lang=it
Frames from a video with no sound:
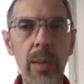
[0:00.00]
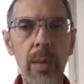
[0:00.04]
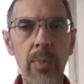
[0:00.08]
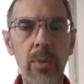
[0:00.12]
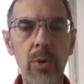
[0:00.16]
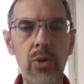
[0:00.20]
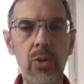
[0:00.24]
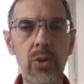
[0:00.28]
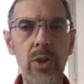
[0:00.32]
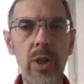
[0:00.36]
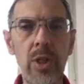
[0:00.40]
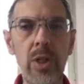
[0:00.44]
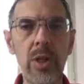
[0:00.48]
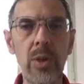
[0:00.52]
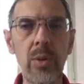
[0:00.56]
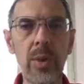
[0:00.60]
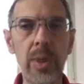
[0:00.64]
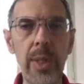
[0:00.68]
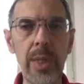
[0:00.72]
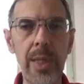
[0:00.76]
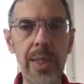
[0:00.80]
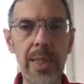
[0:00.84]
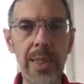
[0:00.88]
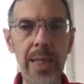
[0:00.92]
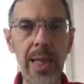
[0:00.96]
possono essere
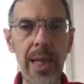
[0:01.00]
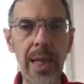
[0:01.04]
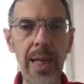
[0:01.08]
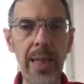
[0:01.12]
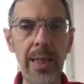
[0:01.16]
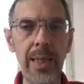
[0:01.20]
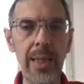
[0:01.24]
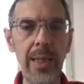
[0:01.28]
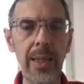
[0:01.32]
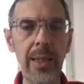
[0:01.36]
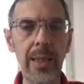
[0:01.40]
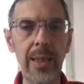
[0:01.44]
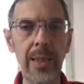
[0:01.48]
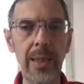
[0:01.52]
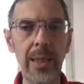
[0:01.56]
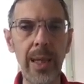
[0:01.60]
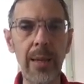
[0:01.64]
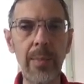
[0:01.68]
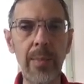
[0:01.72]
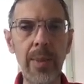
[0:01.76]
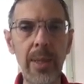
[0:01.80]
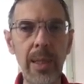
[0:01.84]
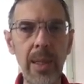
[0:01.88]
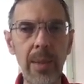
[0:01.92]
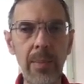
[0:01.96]
utilizzati
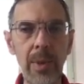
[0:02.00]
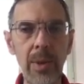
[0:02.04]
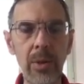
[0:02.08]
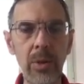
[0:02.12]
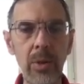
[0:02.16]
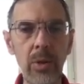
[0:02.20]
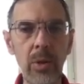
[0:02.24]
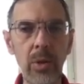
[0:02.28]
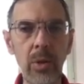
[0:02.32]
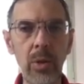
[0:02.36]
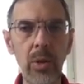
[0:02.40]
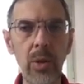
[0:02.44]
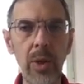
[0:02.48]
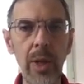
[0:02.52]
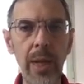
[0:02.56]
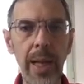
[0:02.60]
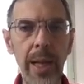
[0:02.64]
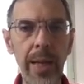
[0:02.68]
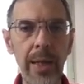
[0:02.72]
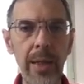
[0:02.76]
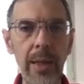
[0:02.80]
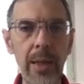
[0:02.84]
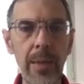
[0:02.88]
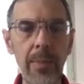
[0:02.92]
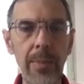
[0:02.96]
tramite il metodo
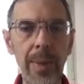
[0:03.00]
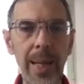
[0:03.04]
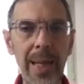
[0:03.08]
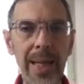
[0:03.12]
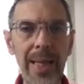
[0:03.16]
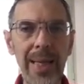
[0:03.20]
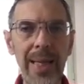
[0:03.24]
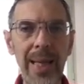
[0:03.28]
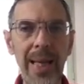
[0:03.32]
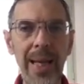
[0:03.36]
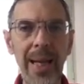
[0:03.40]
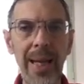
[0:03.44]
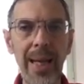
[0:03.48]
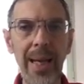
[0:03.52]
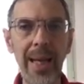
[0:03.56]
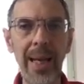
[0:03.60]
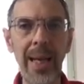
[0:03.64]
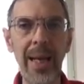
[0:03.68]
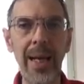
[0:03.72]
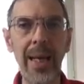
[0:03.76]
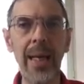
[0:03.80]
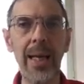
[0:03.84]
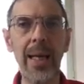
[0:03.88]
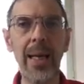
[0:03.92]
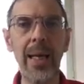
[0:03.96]
collect per andare
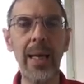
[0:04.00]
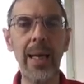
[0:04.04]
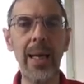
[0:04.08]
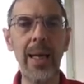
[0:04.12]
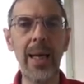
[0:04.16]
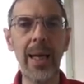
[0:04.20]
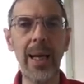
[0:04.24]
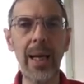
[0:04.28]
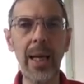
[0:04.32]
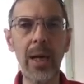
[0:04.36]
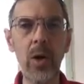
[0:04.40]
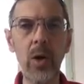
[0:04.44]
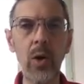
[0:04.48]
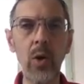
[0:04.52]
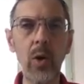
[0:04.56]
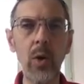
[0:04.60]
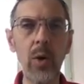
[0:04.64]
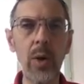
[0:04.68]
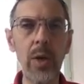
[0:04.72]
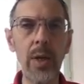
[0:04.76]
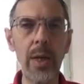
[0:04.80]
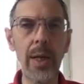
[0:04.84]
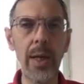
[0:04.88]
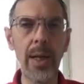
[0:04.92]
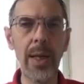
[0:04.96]
a
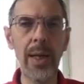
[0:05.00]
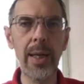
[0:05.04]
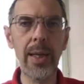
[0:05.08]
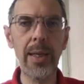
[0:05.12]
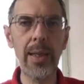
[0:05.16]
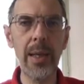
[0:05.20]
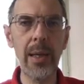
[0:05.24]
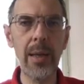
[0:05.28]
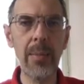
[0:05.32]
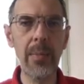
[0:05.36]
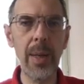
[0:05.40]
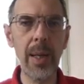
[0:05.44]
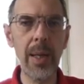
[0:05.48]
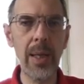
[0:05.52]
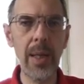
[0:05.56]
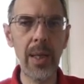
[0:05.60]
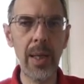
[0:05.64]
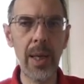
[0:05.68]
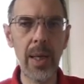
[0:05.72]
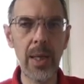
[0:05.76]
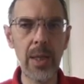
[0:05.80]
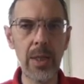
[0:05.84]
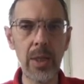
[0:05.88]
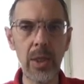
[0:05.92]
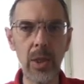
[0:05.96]
raccogliere gli
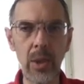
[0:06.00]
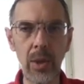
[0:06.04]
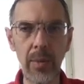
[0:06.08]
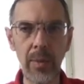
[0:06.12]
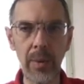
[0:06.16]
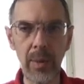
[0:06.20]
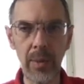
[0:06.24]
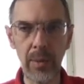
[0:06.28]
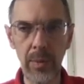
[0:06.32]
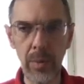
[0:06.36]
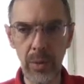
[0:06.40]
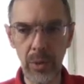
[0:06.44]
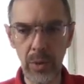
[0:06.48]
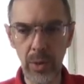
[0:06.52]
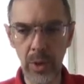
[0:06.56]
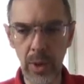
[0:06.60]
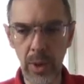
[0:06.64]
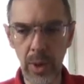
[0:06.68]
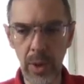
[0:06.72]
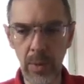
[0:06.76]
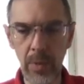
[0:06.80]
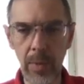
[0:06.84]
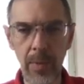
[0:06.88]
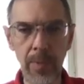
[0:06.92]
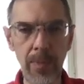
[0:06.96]
elementi che si trovano in uno
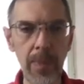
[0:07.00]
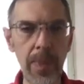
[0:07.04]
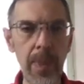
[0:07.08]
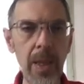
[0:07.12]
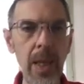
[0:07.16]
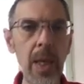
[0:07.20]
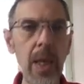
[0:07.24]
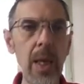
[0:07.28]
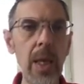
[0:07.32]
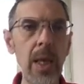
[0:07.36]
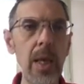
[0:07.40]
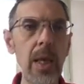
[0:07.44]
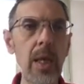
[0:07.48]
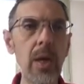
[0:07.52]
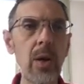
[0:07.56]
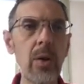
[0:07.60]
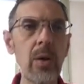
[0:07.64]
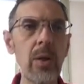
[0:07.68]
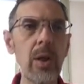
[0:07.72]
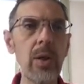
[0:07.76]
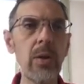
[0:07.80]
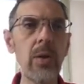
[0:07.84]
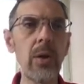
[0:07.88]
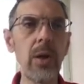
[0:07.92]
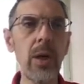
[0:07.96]
stream. I
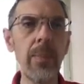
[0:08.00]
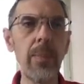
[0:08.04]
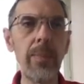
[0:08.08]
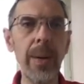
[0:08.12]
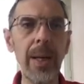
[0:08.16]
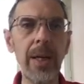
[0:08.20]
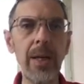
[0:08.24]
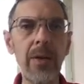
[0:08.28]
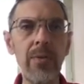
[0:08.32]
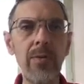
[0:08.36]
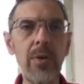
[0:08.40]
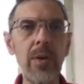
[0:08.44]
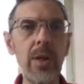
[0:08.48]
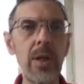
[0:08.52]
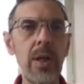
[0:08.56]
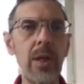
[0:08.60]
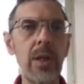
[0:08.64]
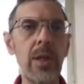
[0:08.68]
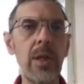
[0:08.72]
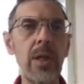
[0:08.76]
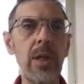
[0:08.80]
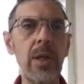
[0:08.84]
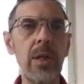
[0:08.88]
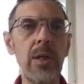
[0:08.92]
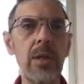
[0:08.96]
collettori
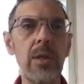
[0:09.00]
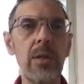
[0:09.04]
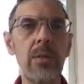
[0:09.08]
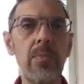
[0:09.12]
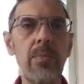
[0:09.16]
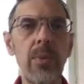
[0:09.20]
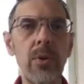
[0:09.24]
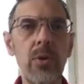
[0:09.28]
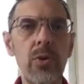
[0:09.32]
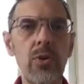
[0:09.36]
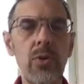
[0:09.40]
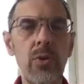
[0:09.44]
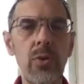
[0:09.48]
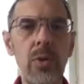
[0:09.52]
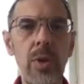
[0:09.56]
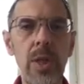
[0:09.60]
predefiniti possono